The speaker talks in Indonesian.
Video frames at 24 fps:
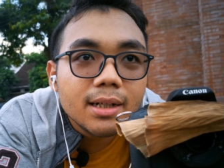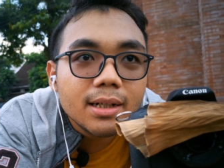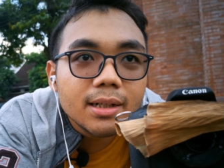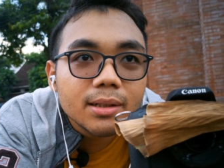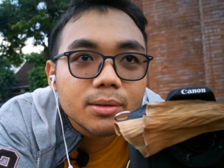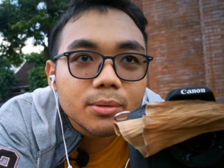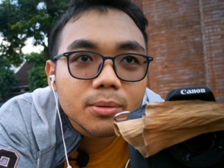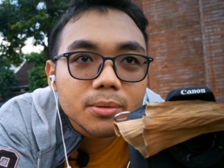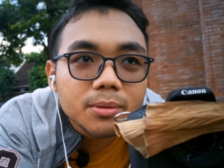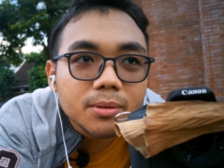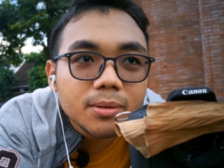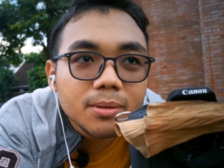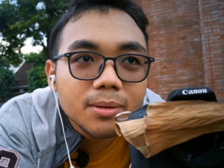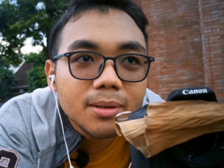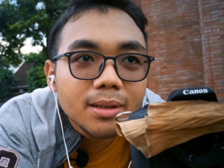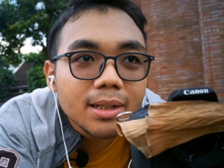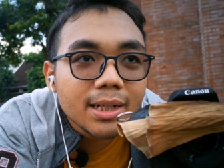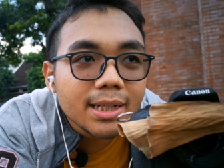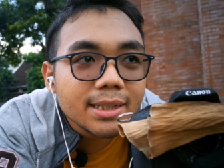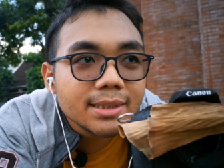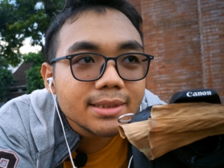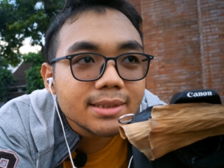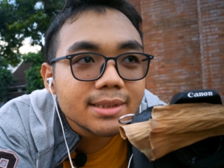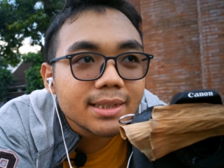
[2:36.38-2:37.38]
uh,
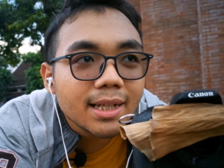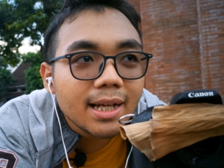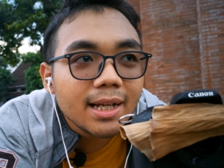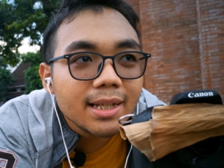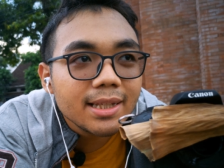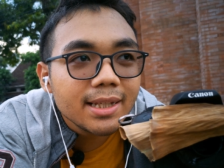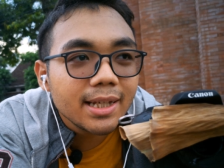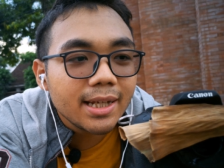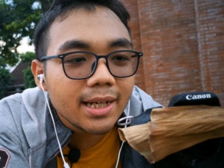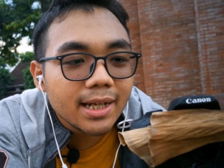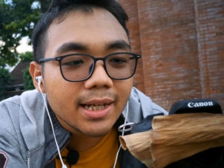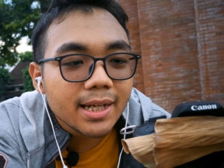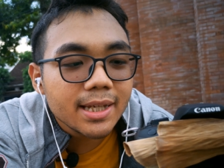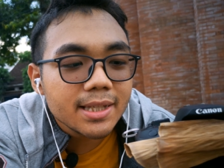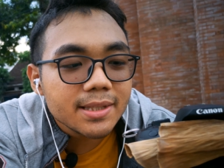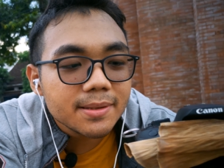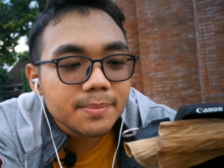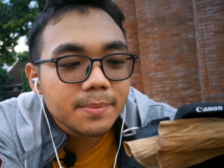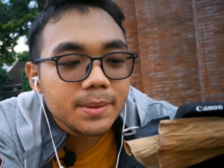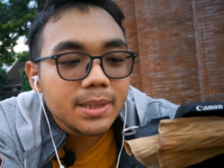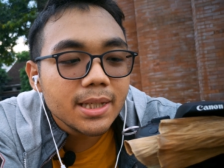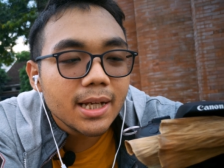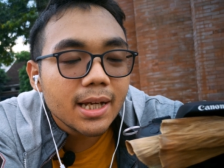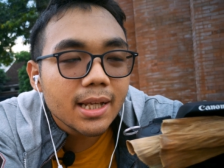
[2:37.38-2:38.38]
tudung lensanya ya
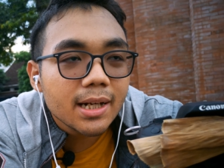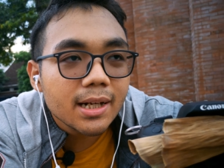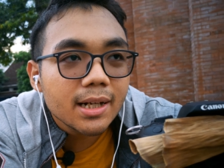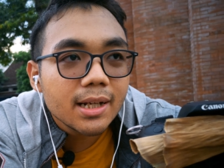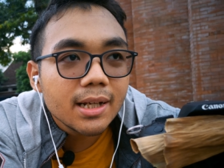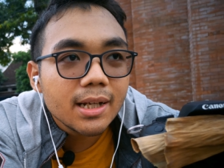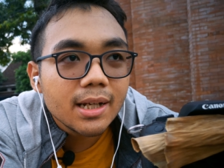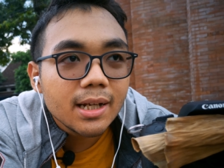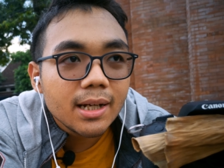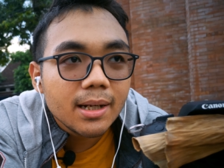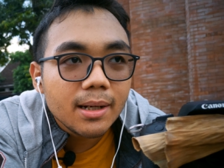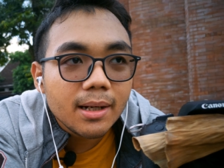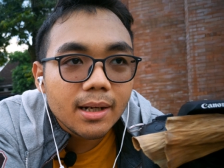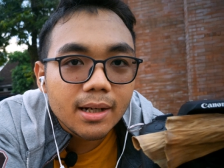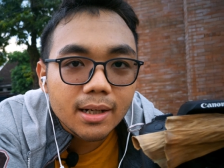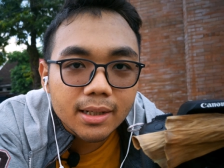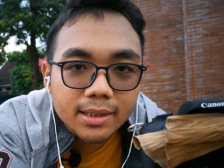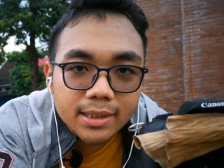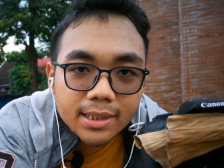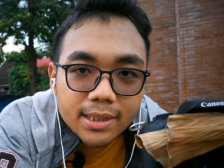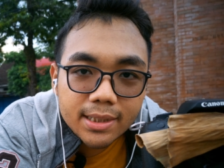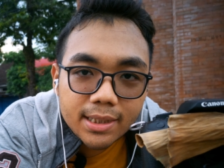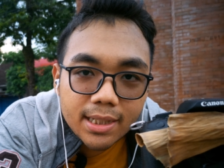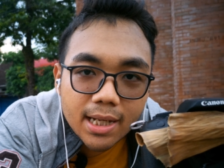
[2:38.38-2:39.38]
guys biar
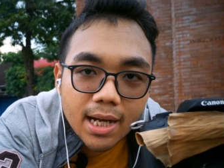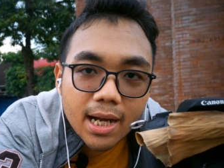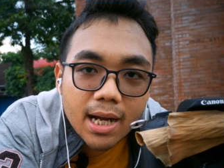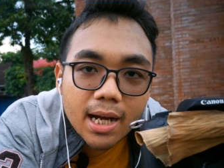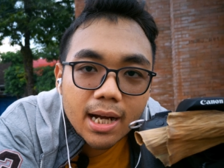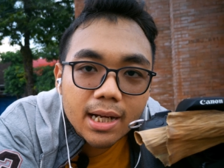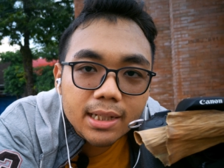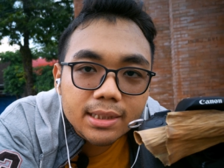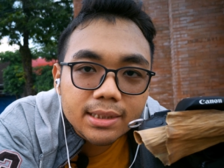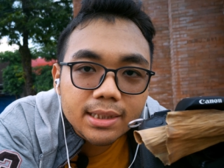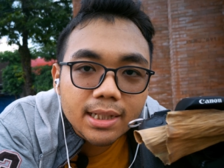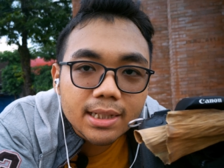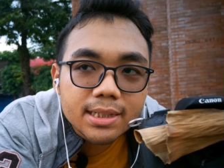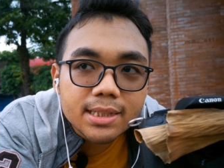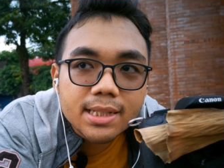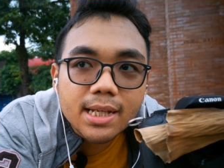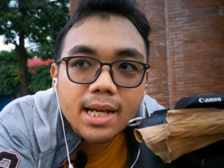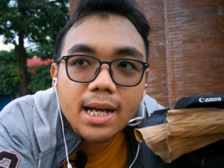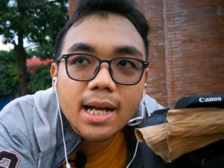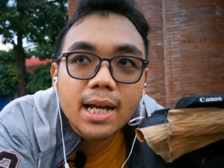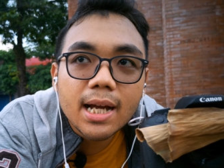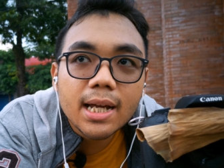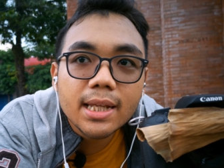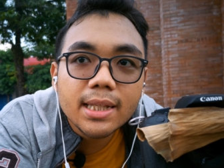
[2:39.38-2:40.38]
uh, tidak ada
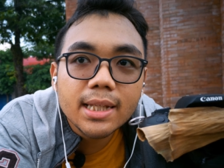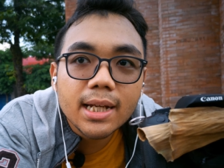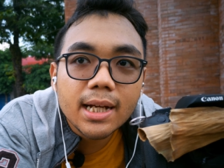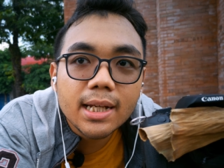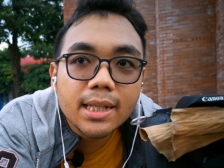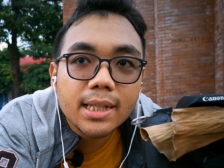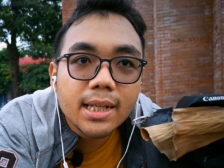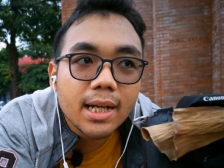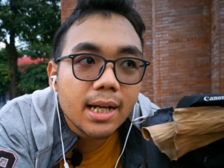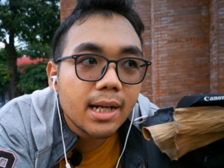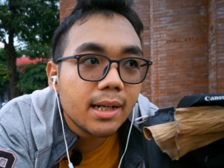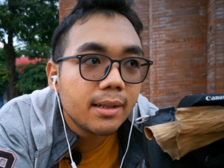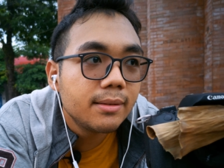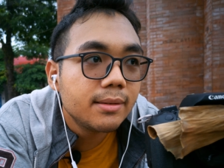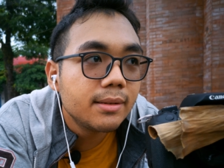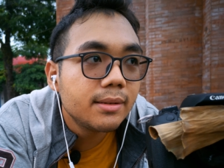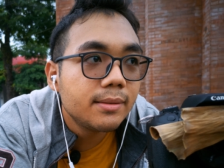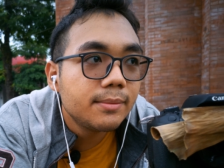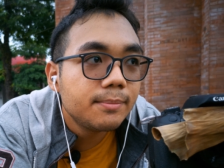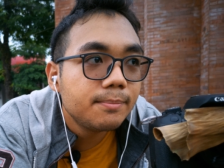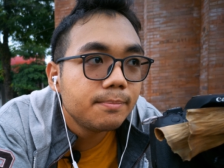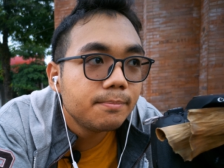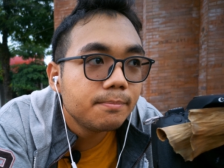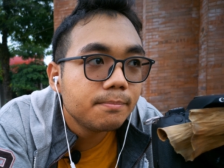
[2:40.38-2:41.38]
cahaya yang
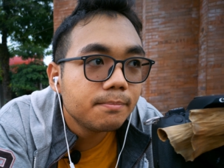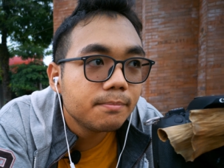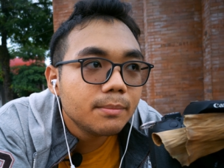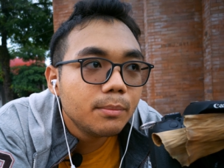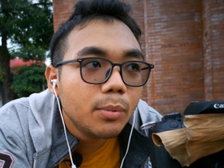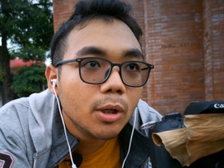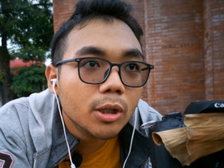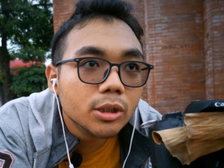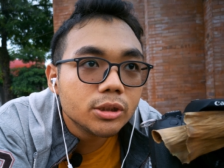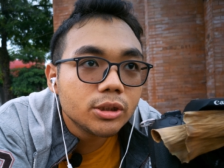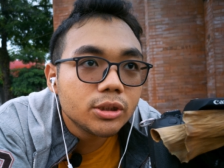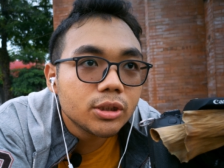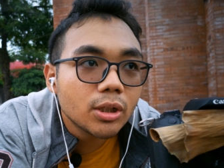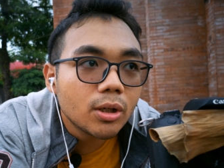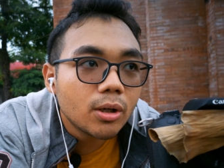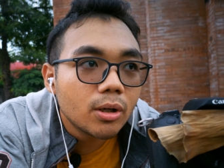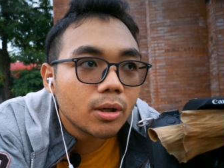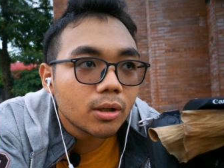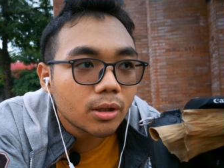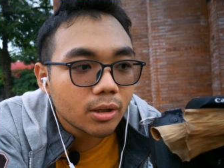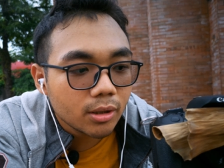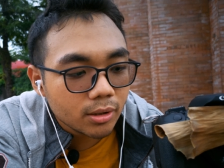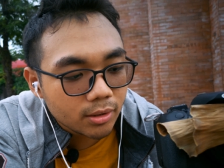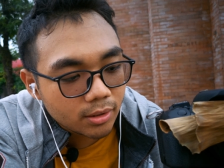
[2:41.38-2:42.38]

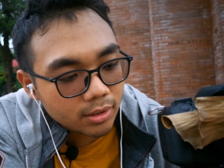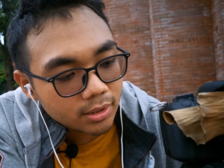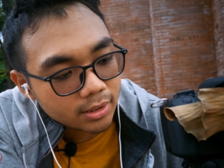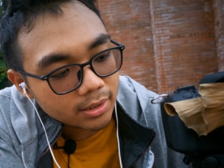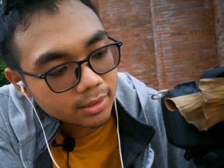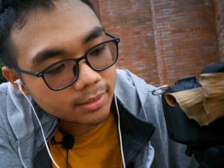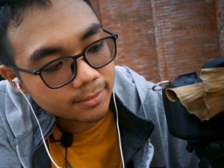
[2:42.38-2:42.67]
bocor